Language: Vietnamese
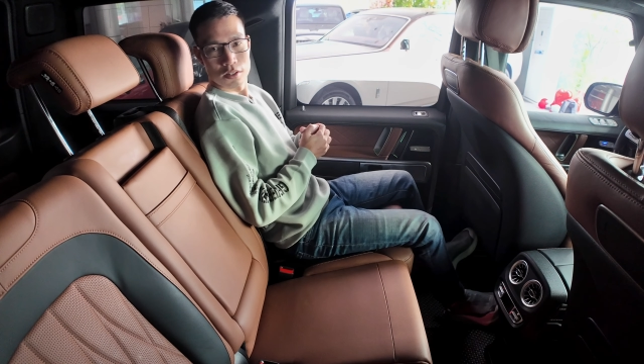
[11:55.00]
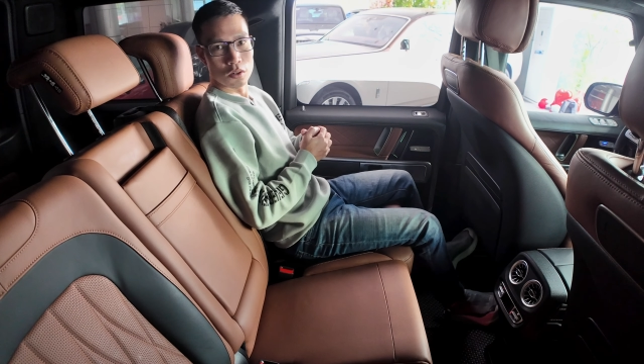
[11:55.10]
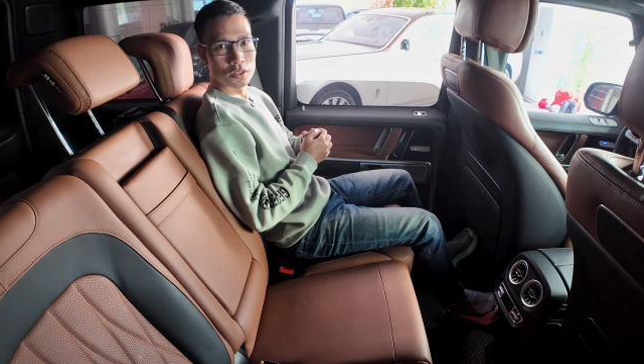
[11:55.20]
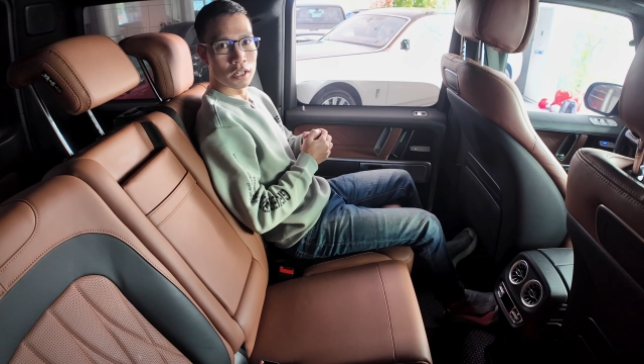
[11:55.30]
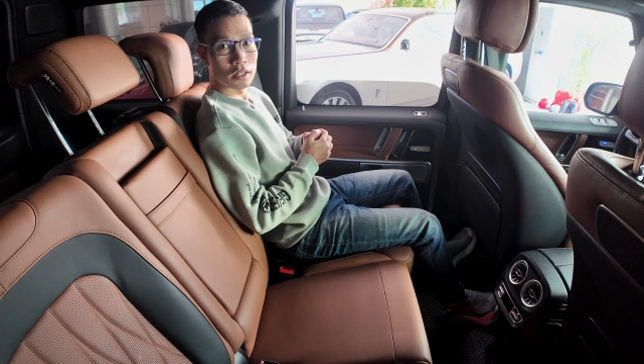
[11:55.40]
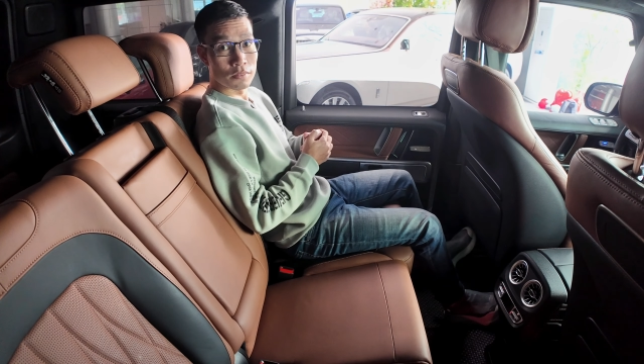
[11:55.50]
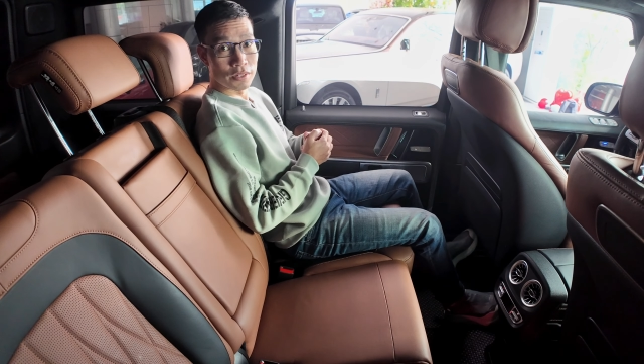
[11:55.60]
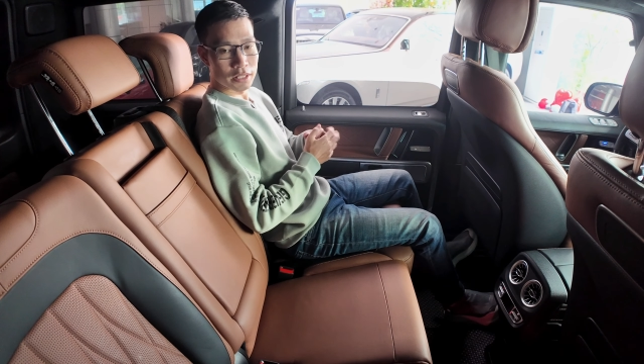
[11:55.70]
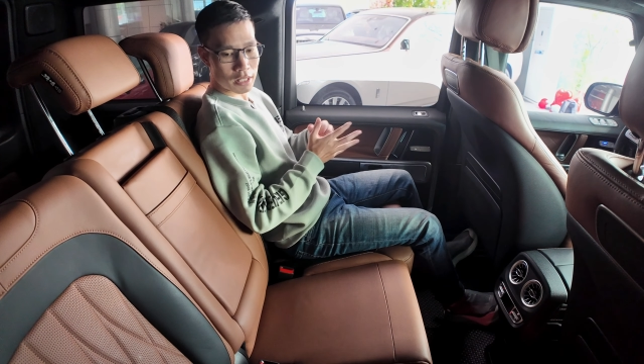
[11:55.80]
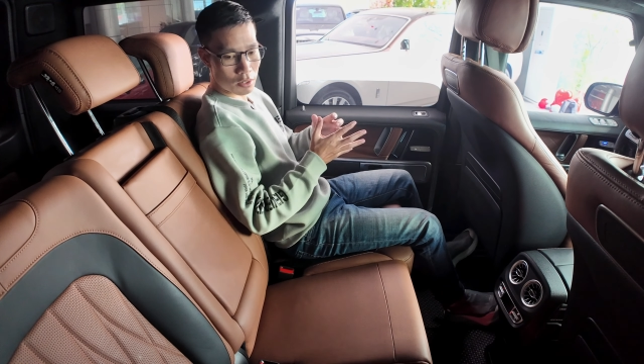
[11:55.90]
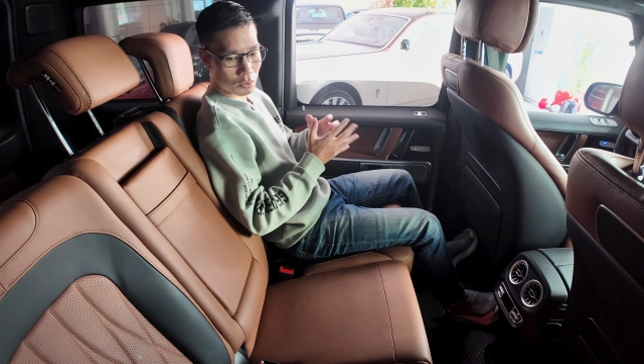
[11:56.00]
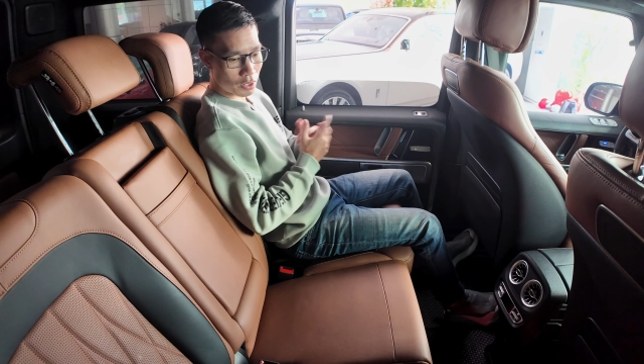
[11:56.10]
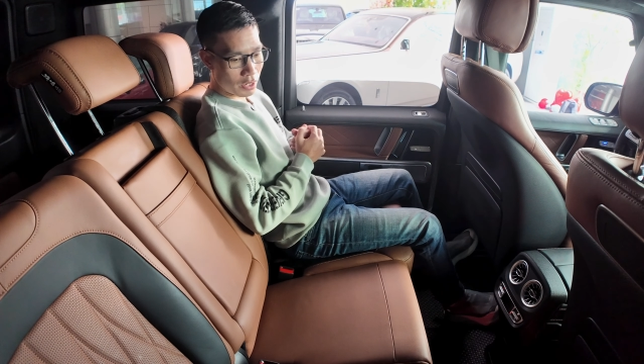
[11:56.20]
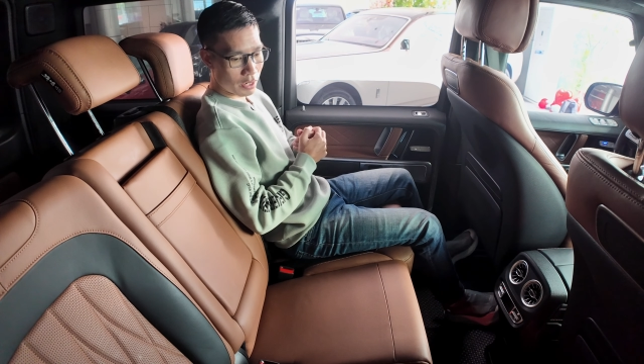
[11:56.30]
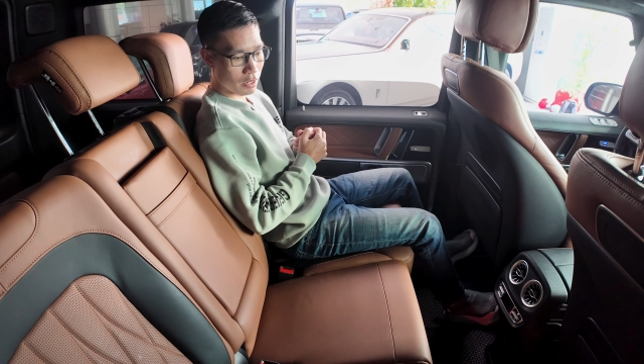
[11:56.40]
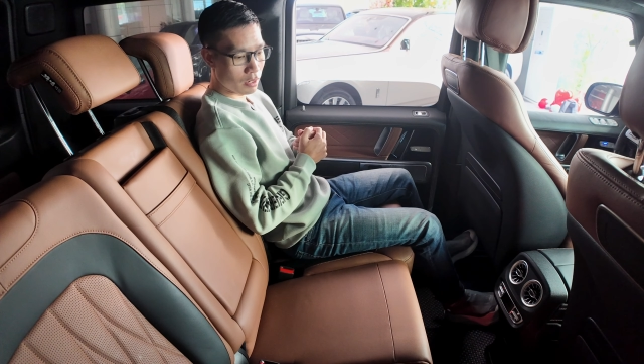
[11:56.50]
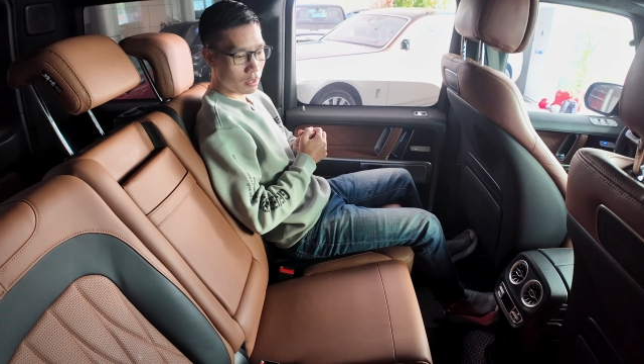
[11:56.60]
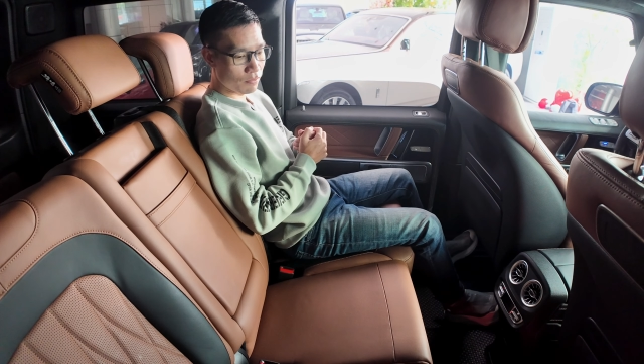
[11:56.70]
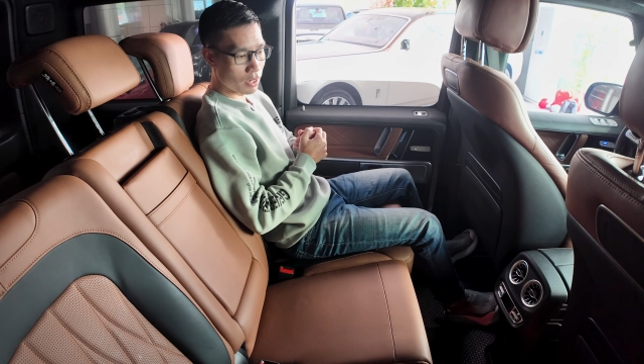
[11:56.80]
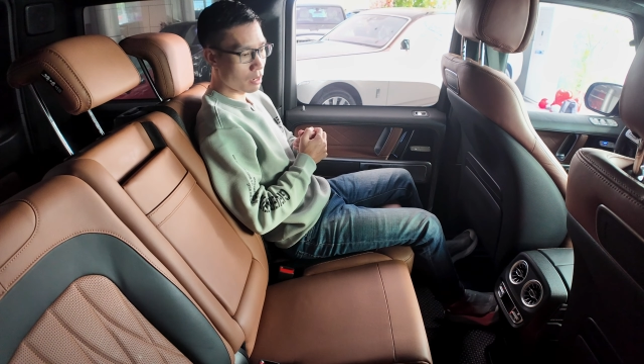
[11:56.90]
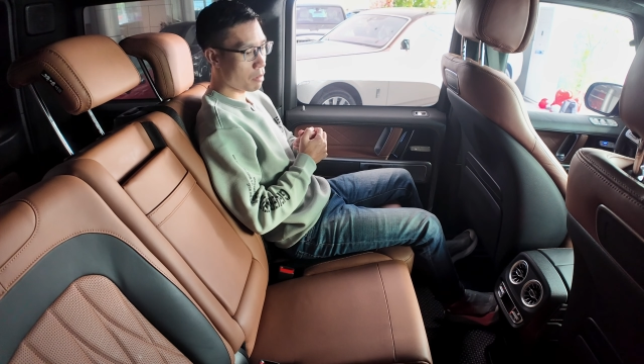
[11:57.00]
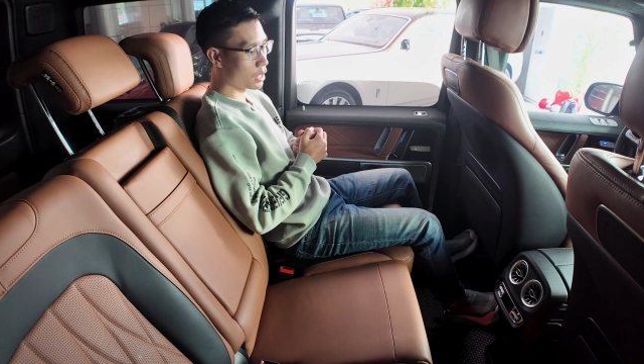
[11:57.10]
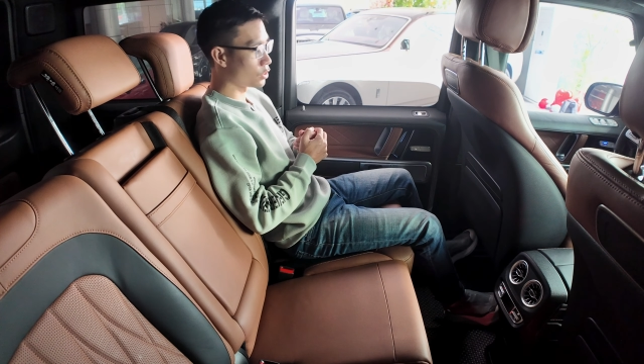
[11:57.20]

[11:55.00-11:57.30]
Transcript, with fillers: Nội thất ở phía sau thì vẫn là 3